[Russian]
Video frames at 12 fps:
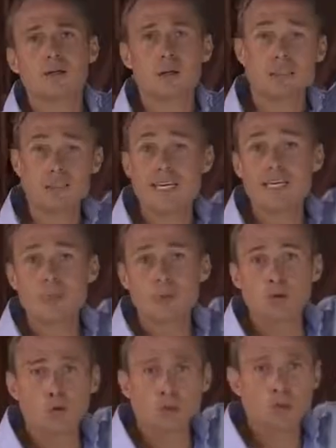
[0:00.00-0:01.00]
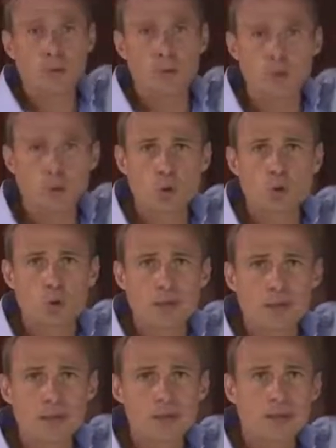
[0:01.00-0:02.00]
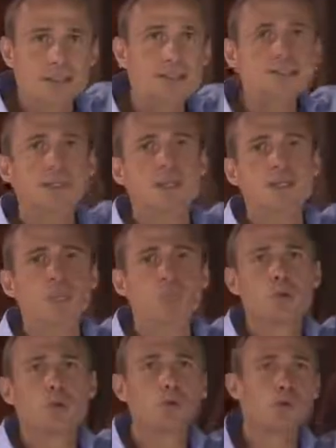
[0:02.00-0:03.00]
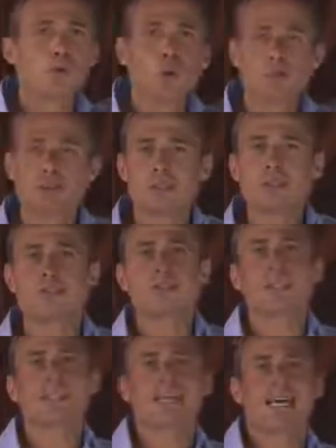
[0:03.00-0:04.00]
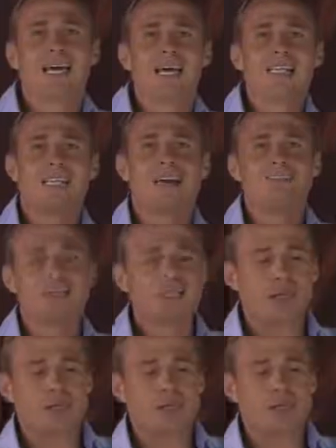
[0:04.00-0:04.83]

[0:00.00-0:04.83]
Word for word: если деньги придут, мы по, поезд поедет, если деньги не придут, поезд не поедет. Это говорит о